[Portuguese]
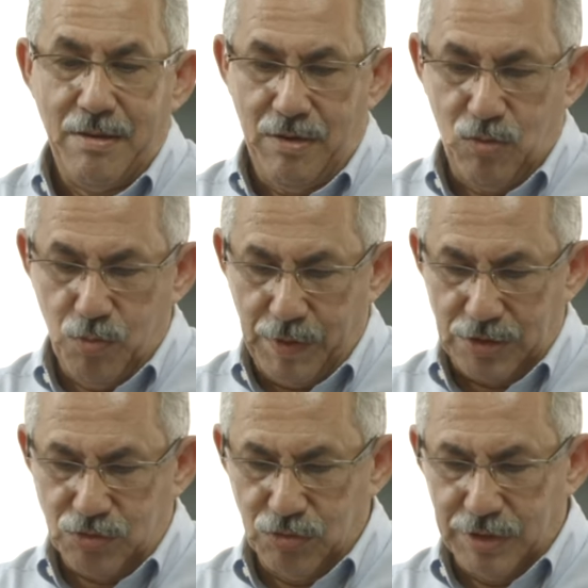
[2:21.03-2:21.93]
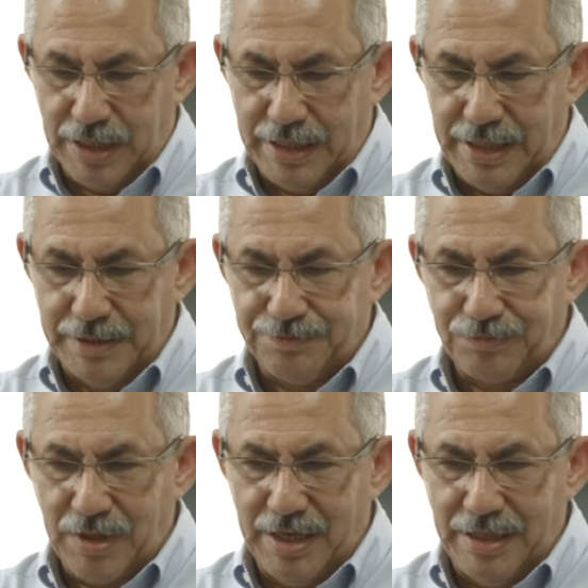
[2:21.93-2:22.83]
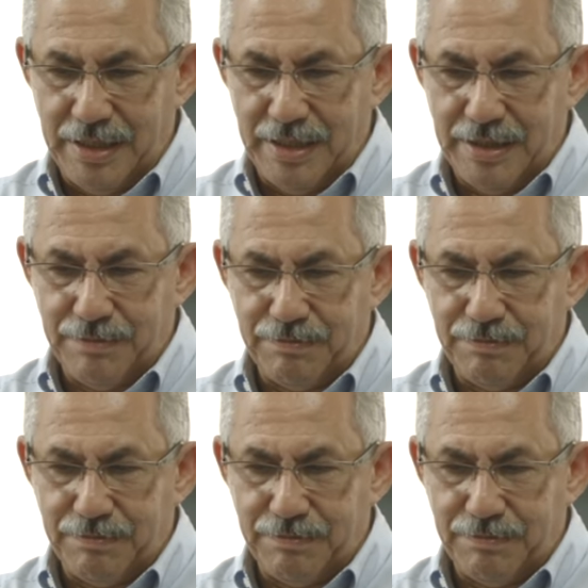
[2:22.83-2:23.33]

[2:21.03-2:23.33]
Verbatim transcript: O pastor ele, ele